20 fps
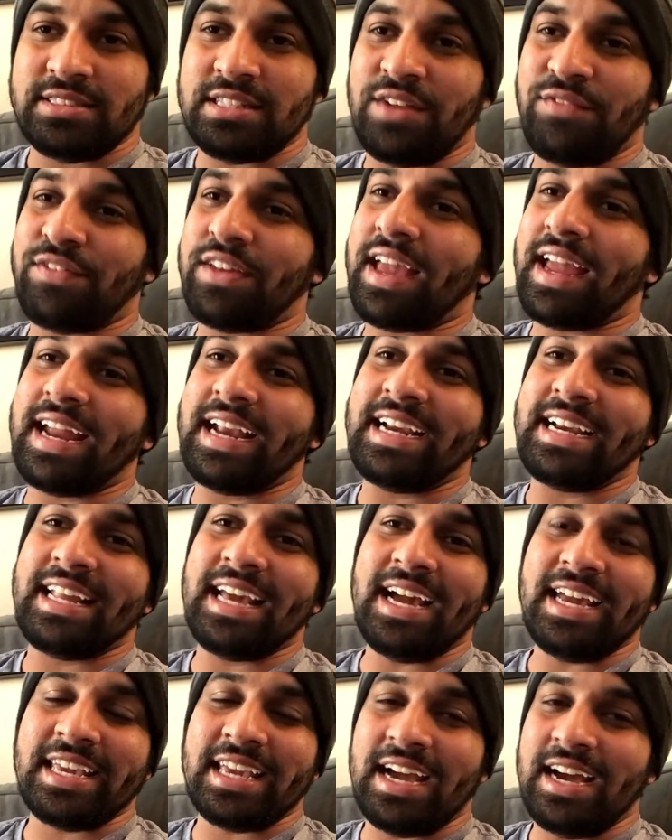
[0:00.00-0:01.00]
सिर्फ ये
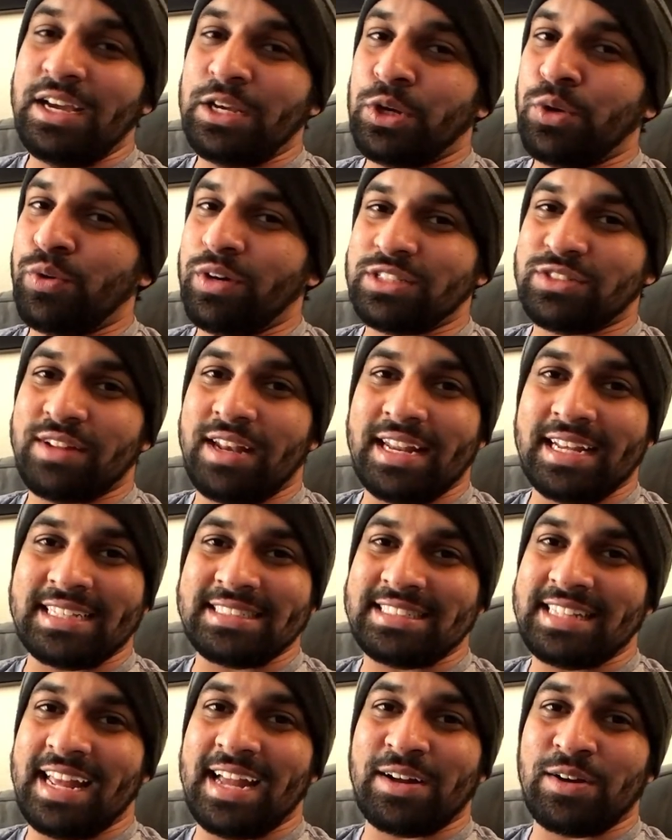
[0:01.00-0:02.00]
इंडिया या यूएस वाले
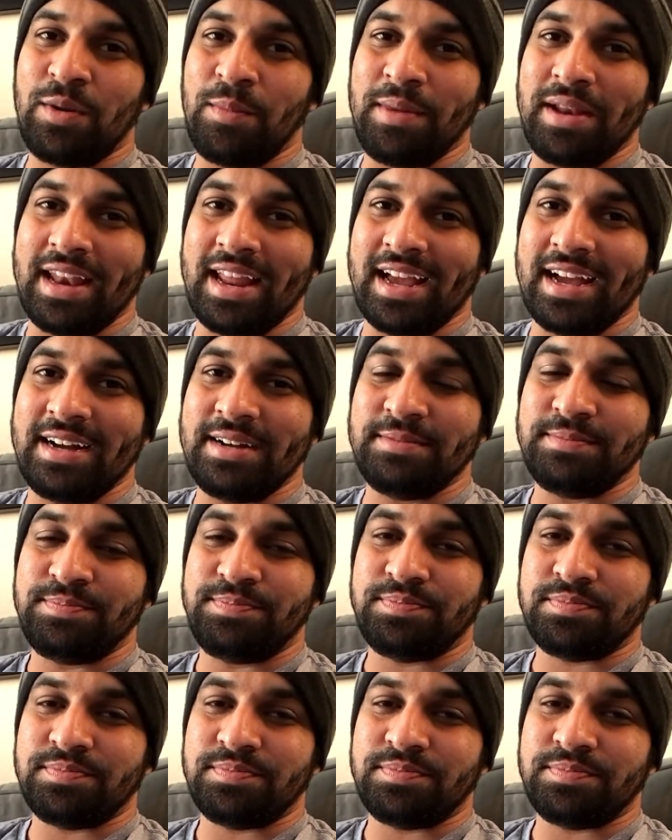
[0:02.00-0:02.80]
किसी एक को मिलेगा